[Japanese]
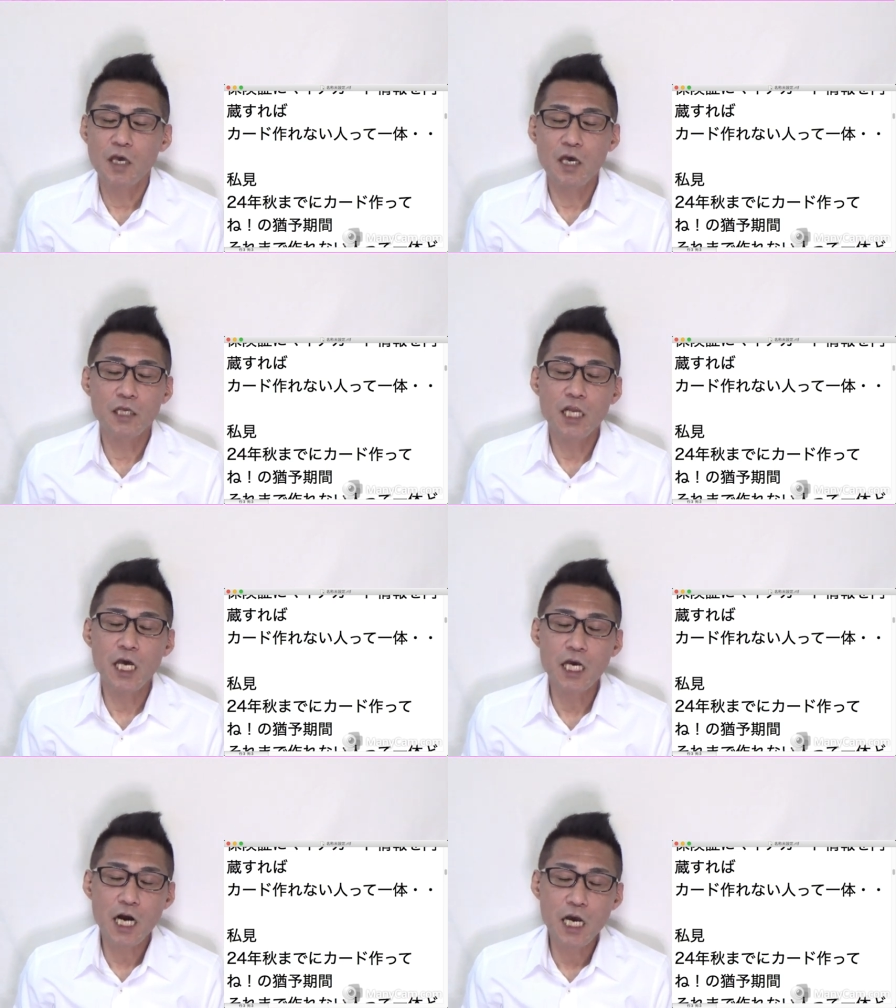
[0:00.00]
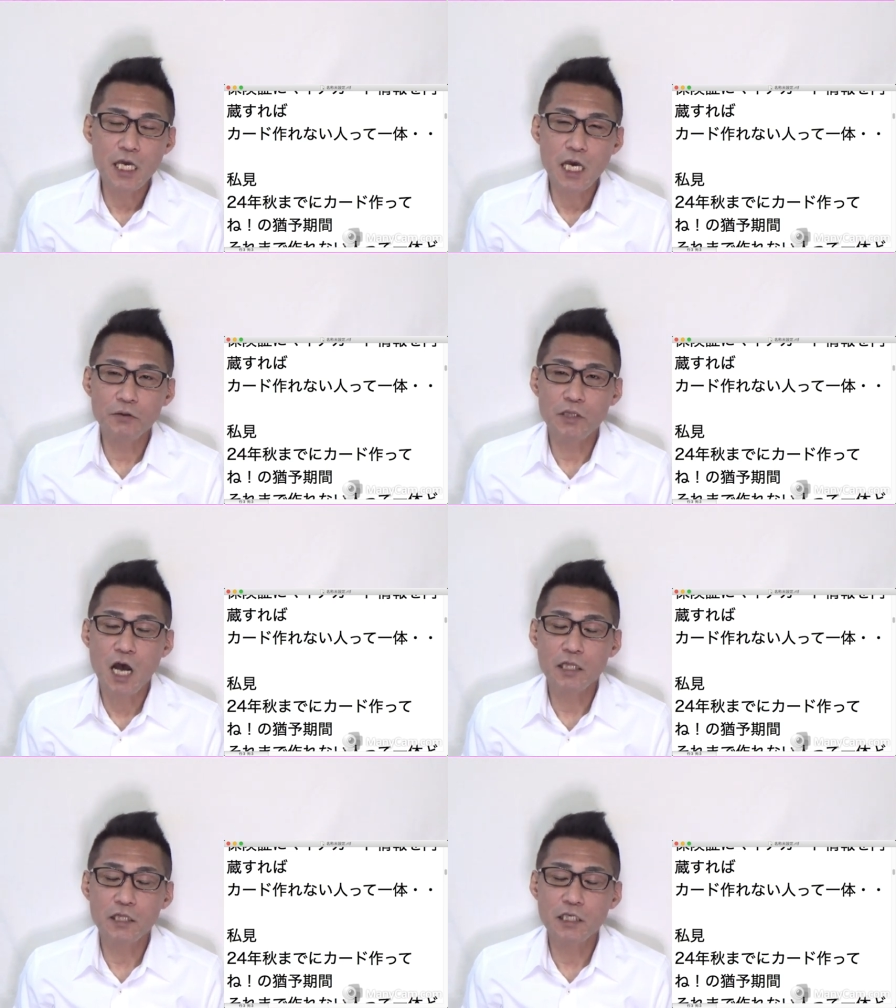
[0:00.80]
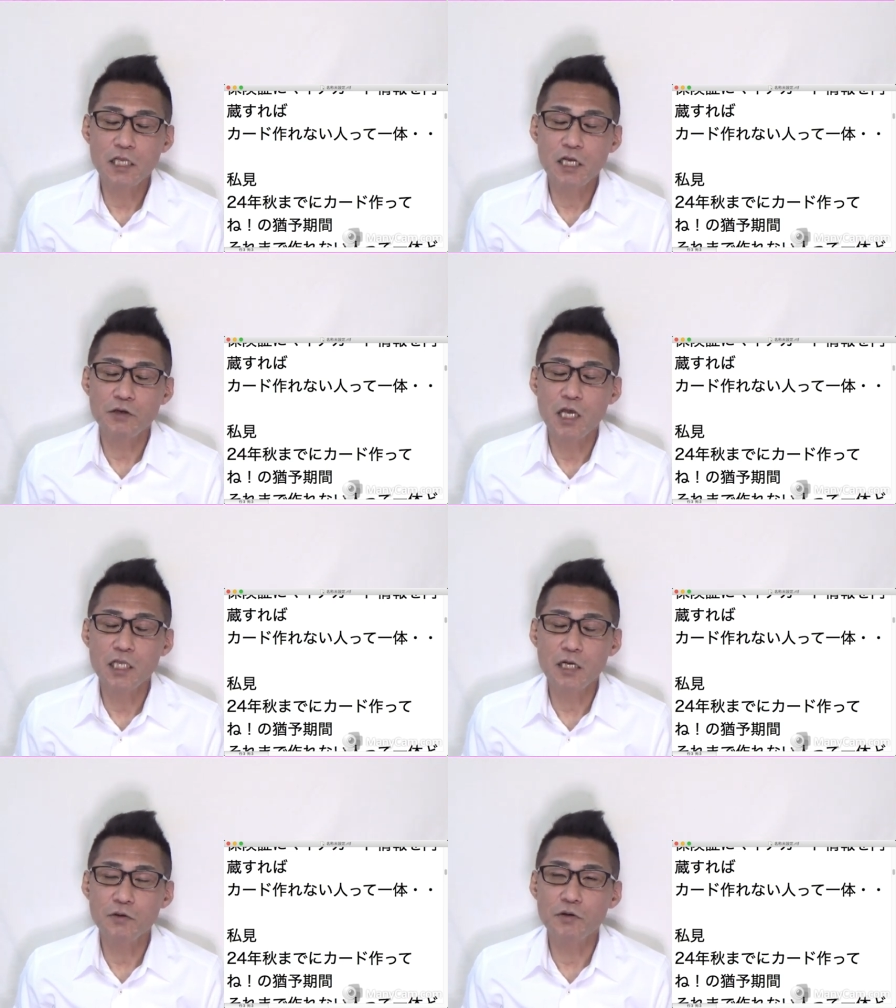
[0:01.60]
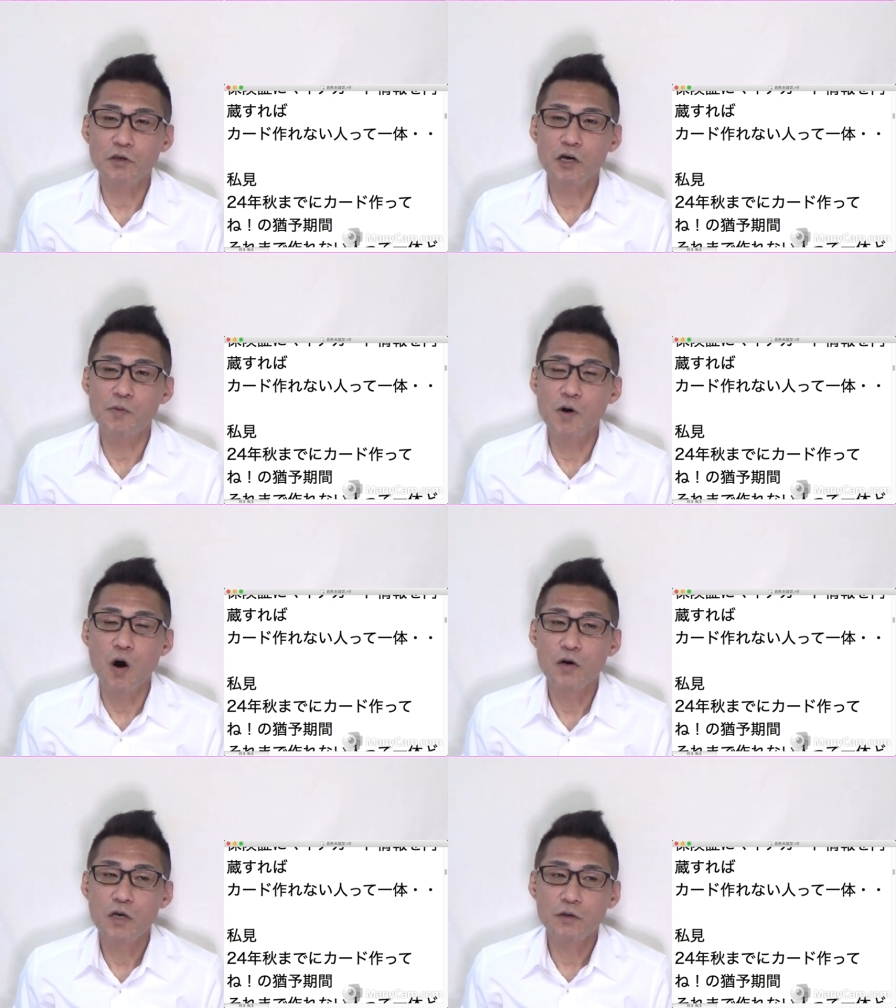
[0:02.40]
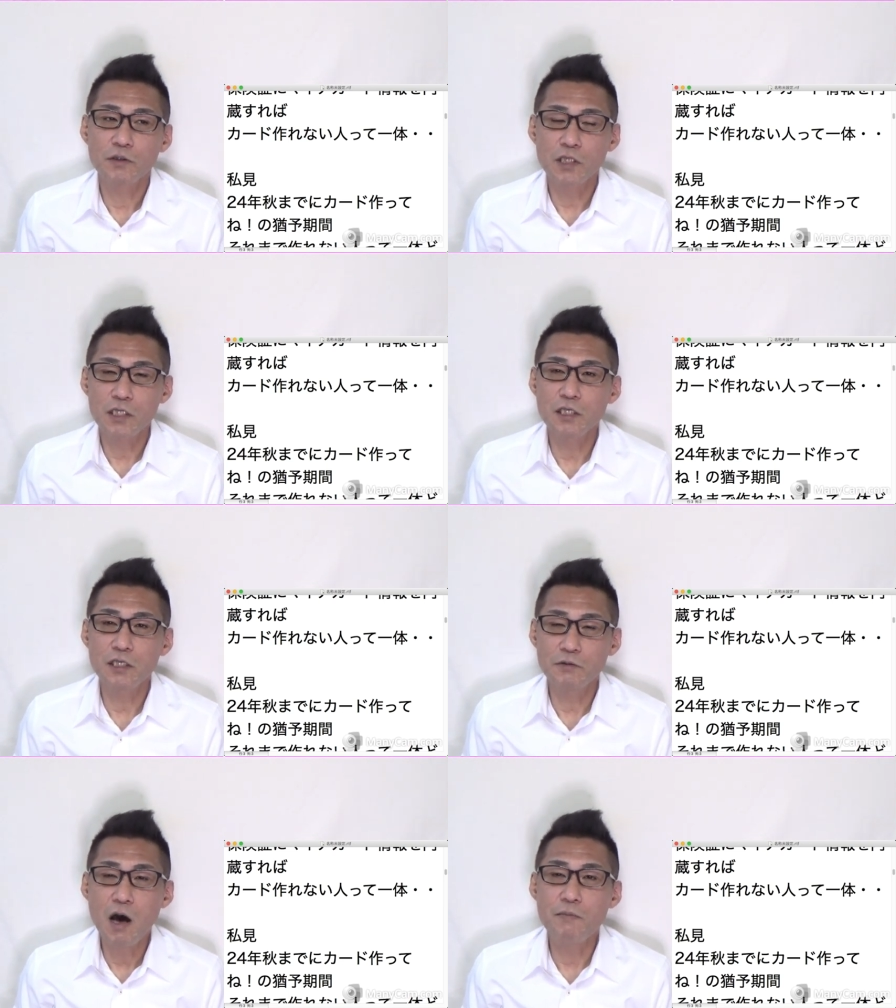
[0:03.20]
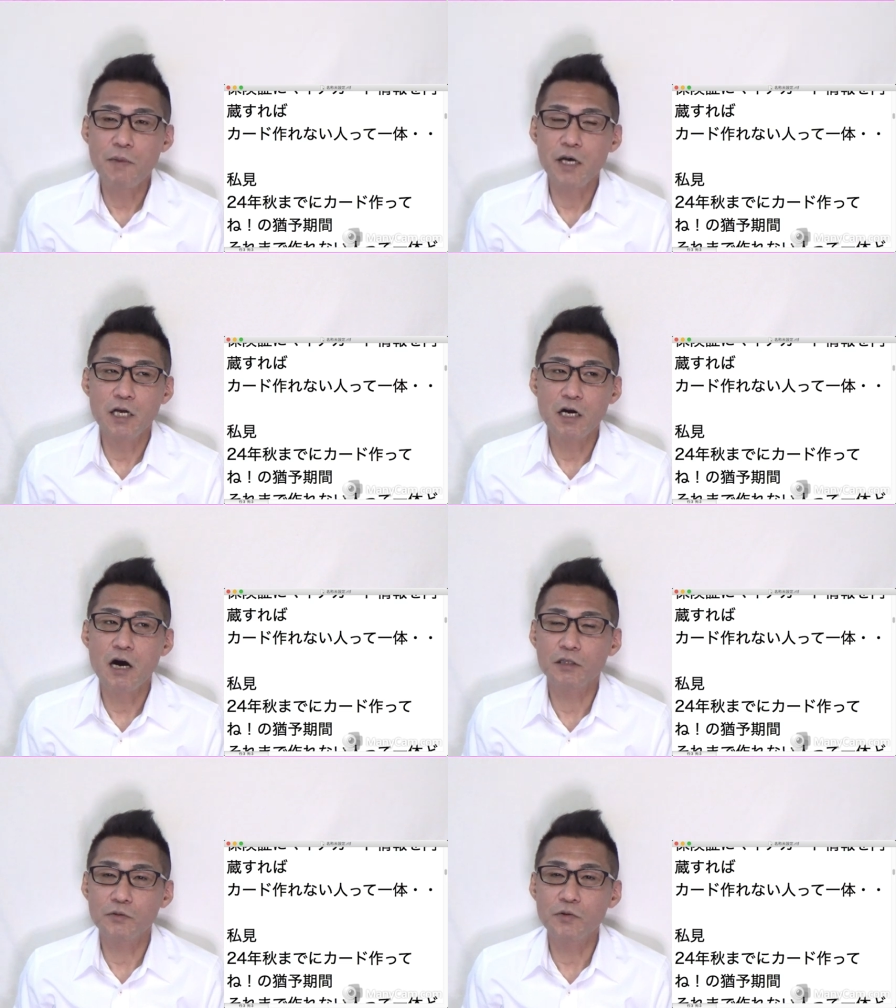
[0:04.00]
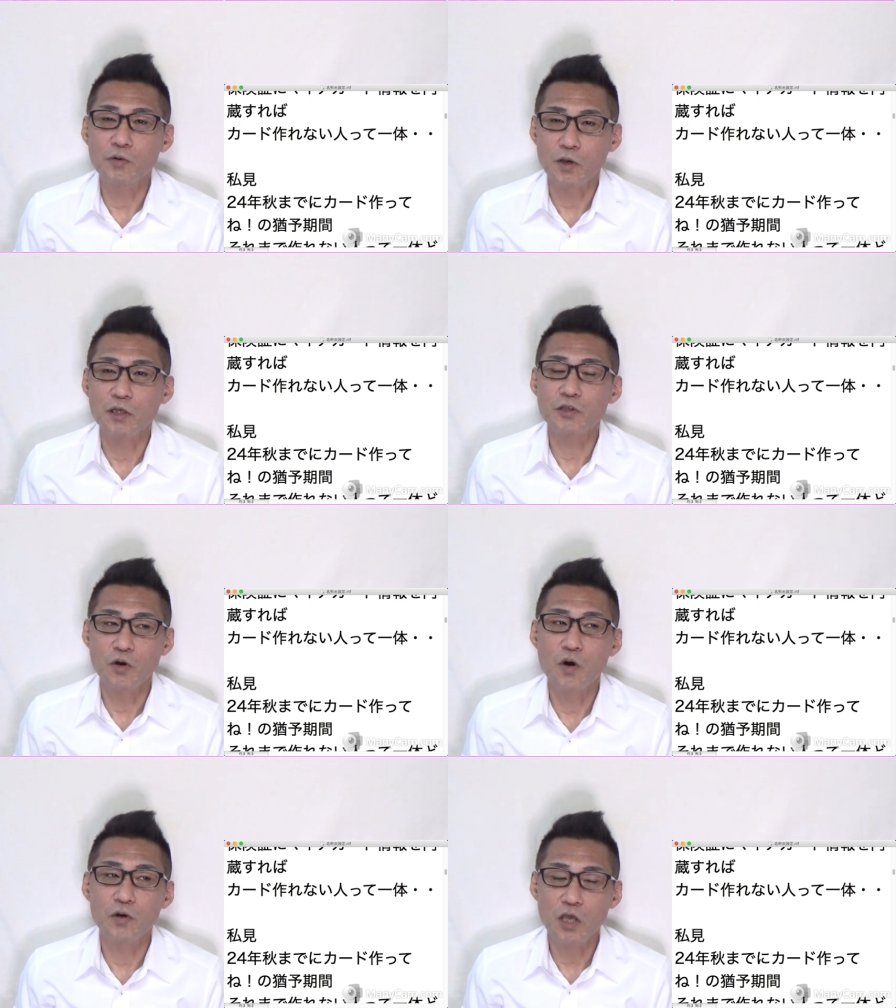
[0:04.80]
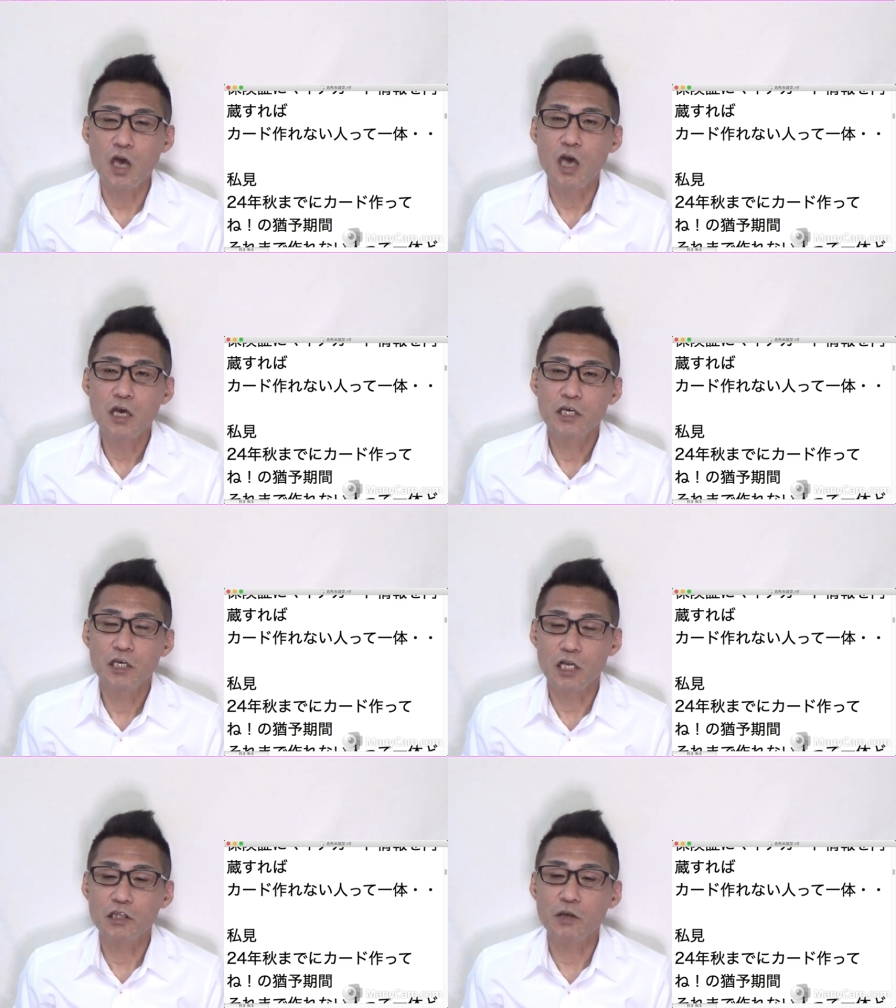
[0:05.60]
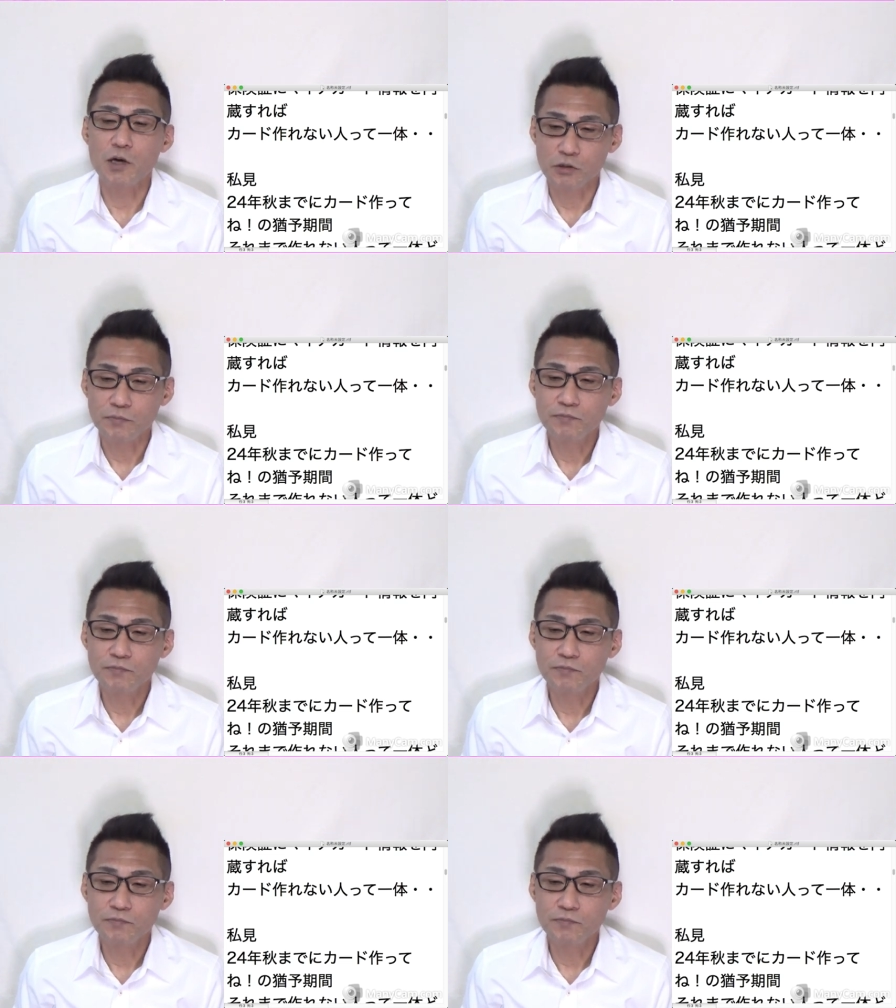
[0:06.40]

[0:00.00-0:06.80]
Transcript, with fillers: えー、なんやかんや言って反対してる枝野幸男も、私はマイナカードの保険証でやってます。